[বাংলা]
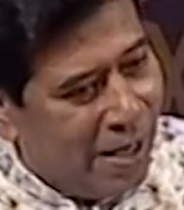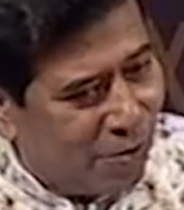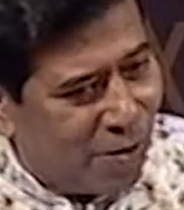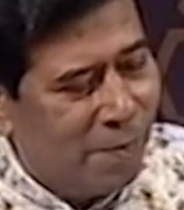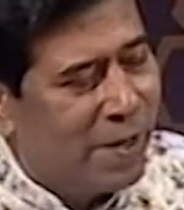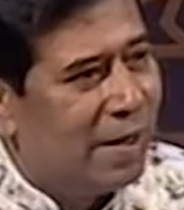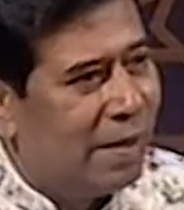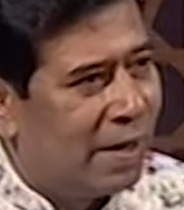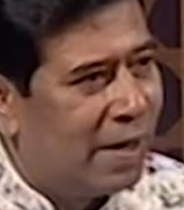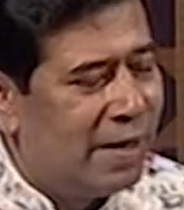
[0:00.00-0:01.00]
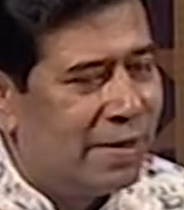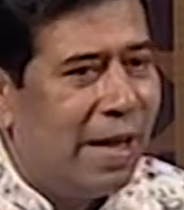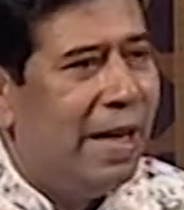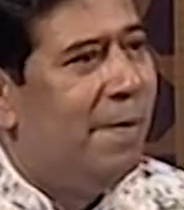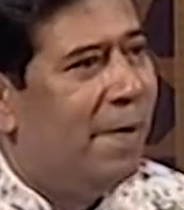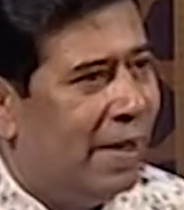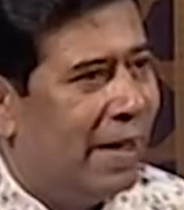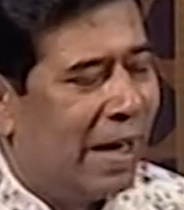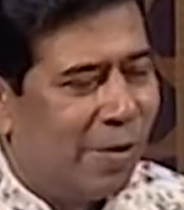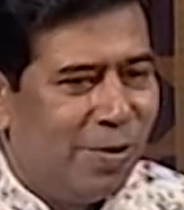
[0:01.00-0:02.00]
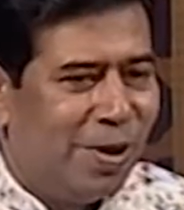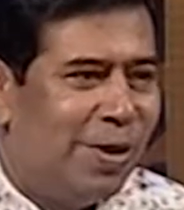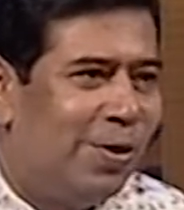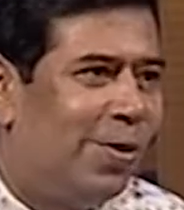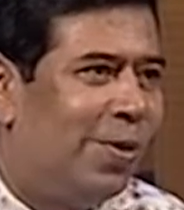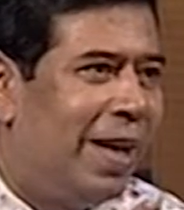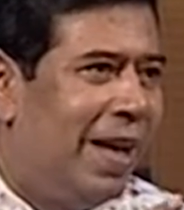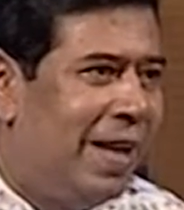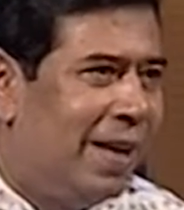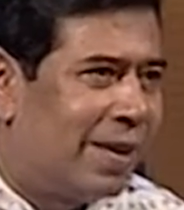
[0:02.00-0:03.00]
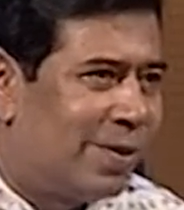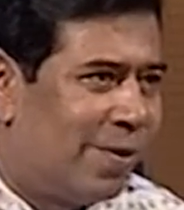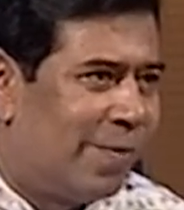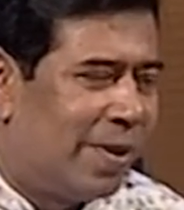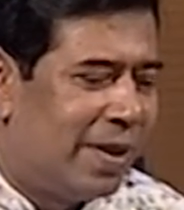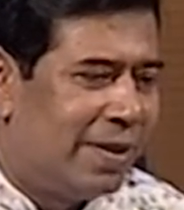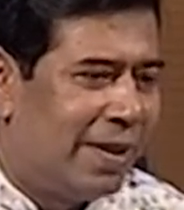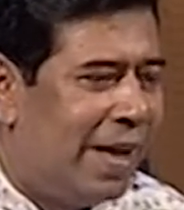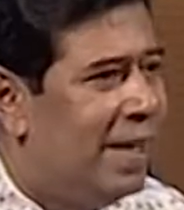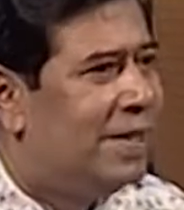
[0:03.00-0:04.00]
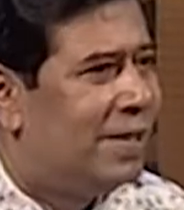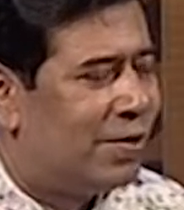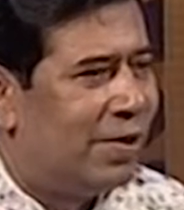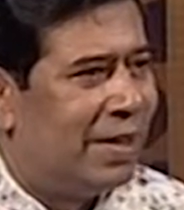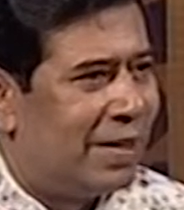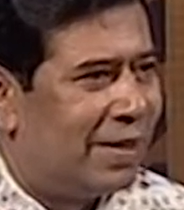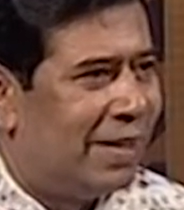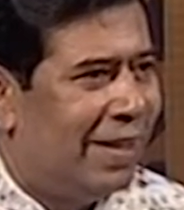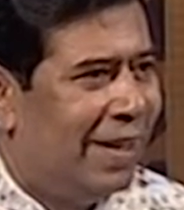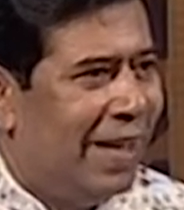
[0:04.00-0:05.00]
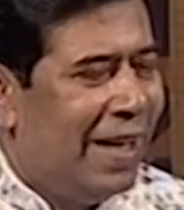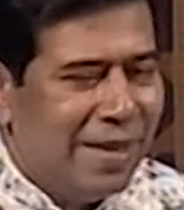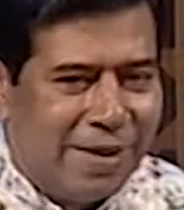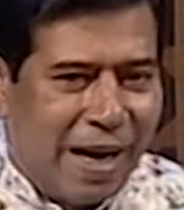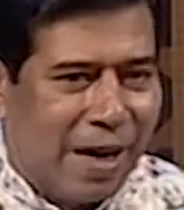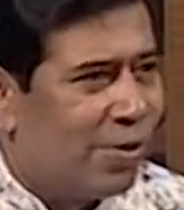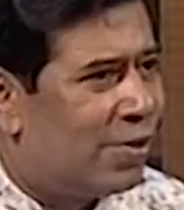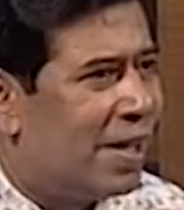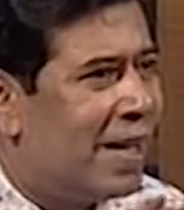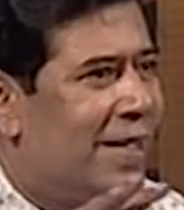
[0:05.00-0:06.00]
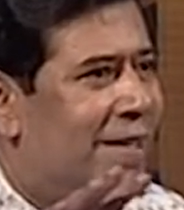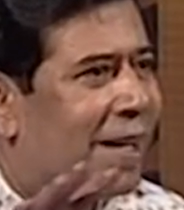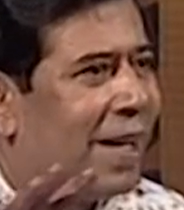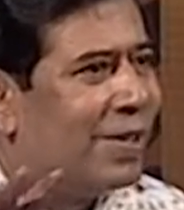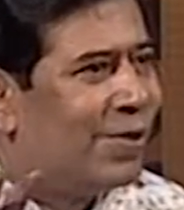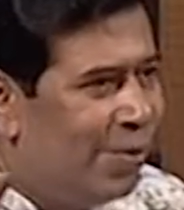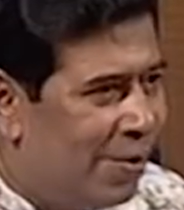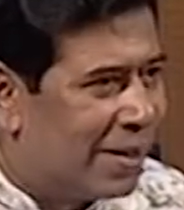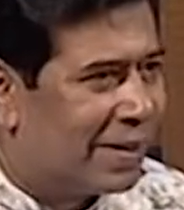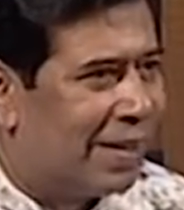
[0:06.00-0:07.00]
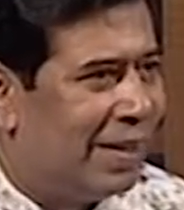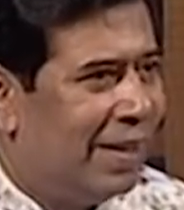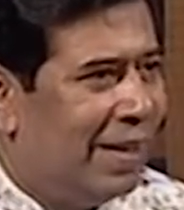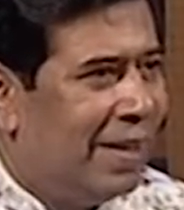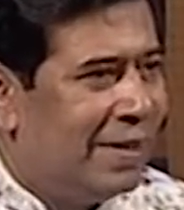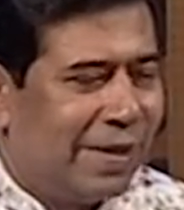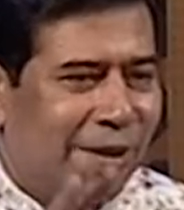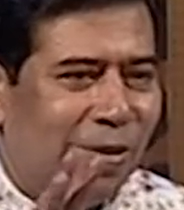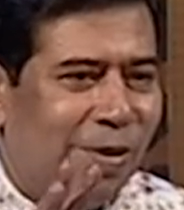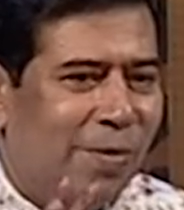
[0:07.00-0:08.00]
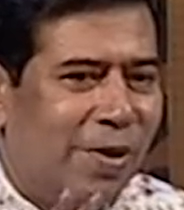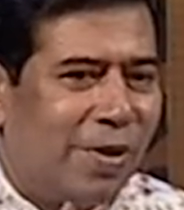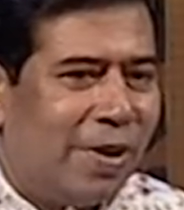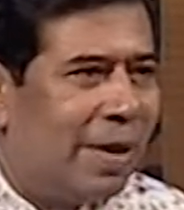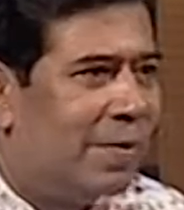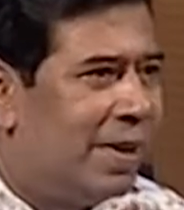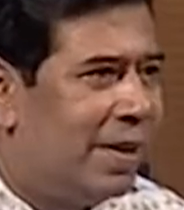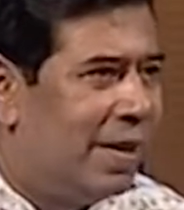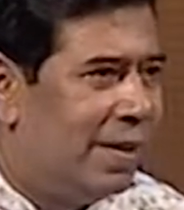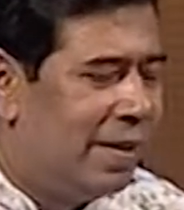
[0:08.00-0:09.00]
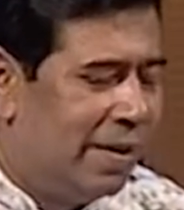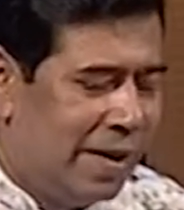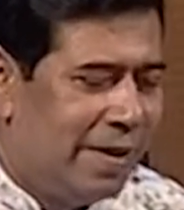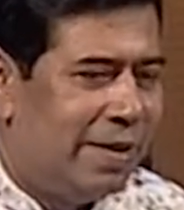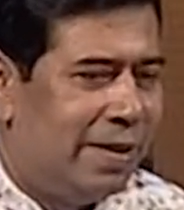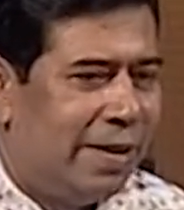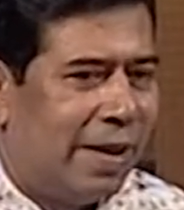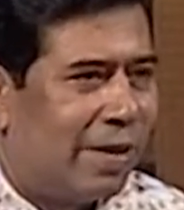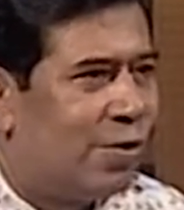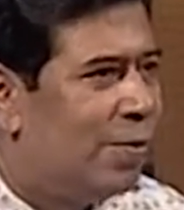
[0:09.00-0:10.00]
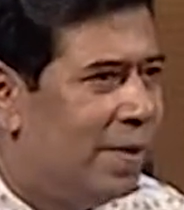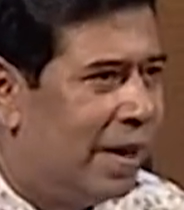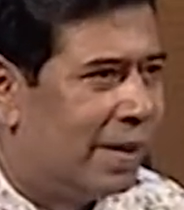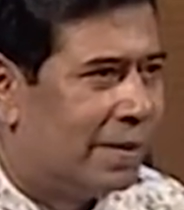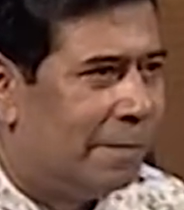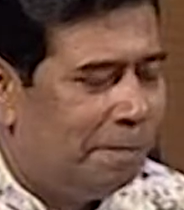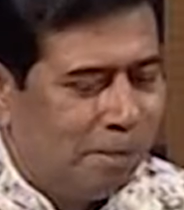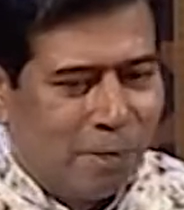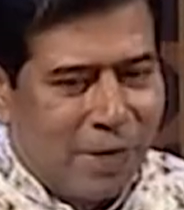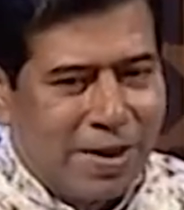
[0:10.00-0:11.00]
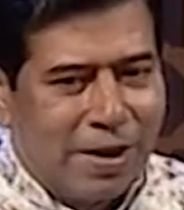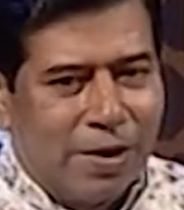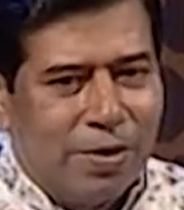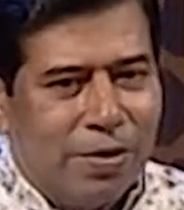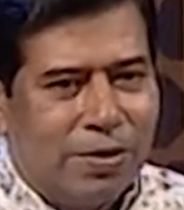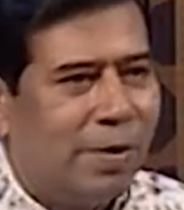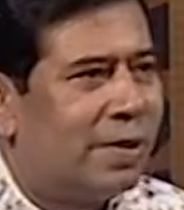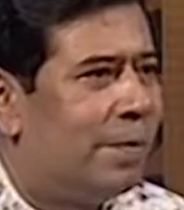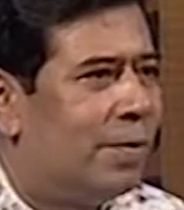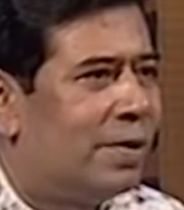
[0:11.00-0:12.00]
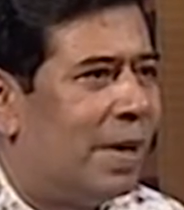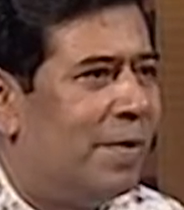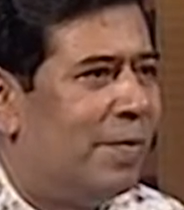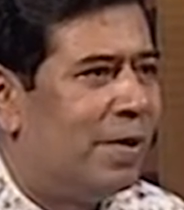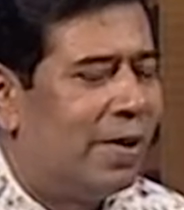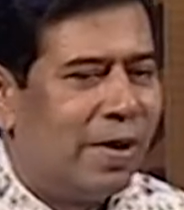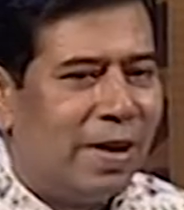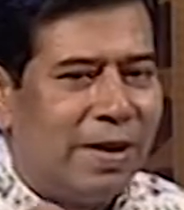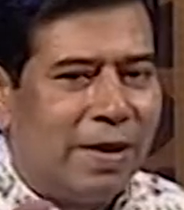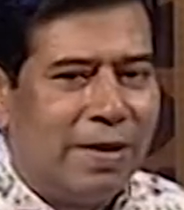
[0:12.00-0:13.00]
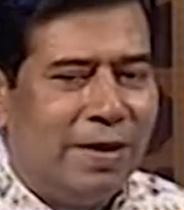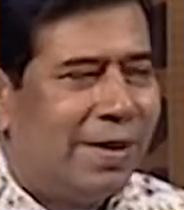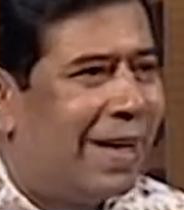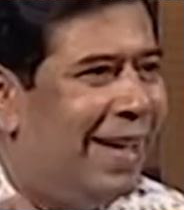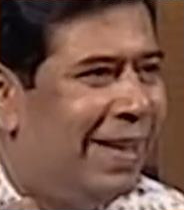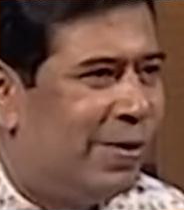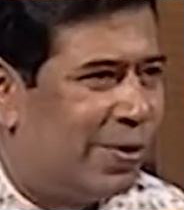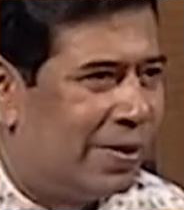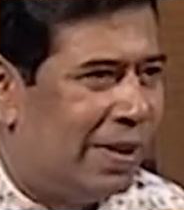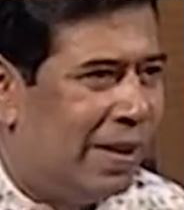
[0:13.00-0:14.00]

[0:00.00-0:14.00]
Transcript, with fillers: এরকম কেসে ইভেন এখন কিন্তু এই লাস্ট কনফারেন্সে এই ডিসিশন এসেছে যে আনুষঙ্গিক যে কাজগুলো আছে যেটা হলো মনে করেন আমাদের ডেন্টিস্ট্রিতে একটা সুবিধা আছে সেটা হলো যে সাপোজ আমি মনে করেন দাঁত স্কেলিং করছি